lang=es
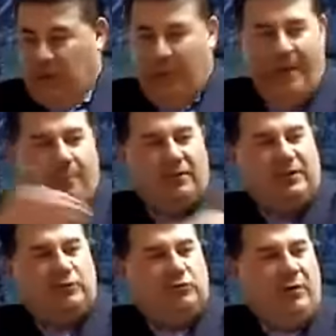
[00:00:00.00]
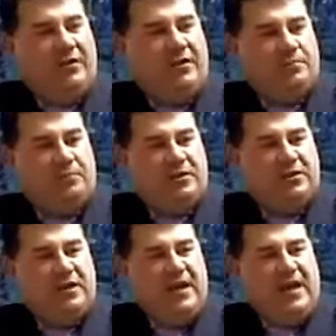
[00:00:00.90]
El programa político se lo hace
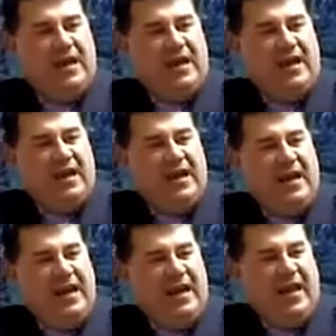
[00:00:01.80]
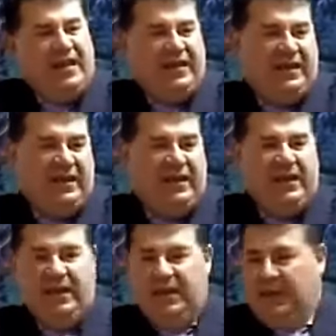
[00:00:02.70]
después Lenin
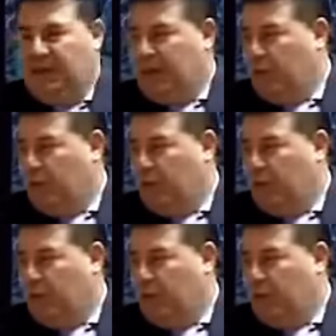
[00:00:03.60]
y,